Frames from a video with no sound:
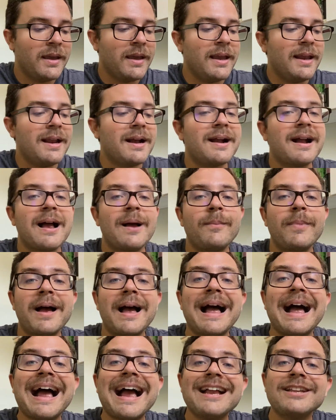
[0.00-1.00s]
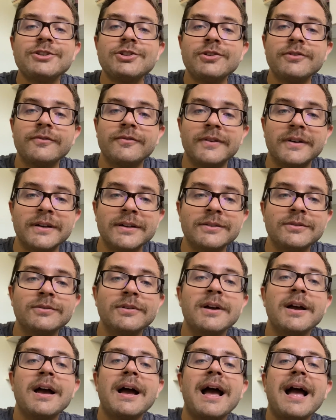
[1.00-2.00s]
ele acaba ativando
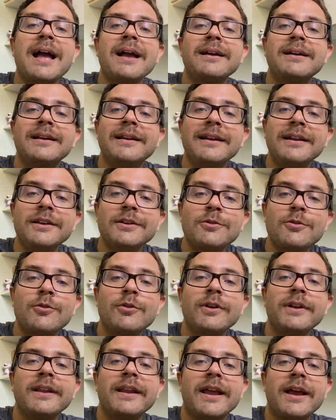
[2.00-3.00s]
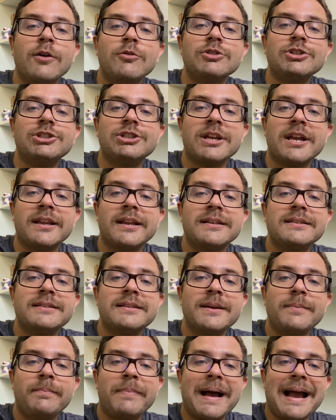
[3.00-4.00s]
a
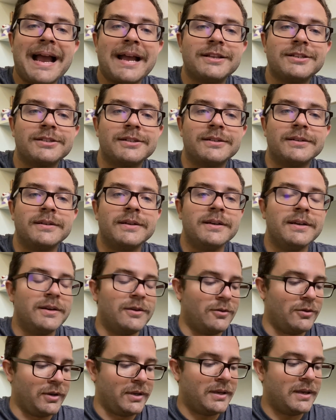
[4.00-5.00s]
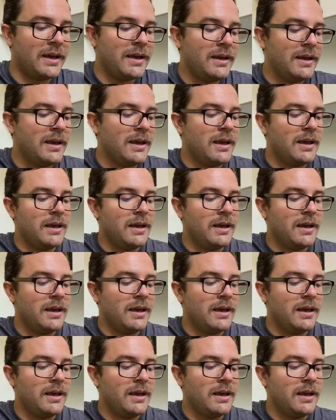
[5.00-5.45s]
gliconeogênese hepática, ok?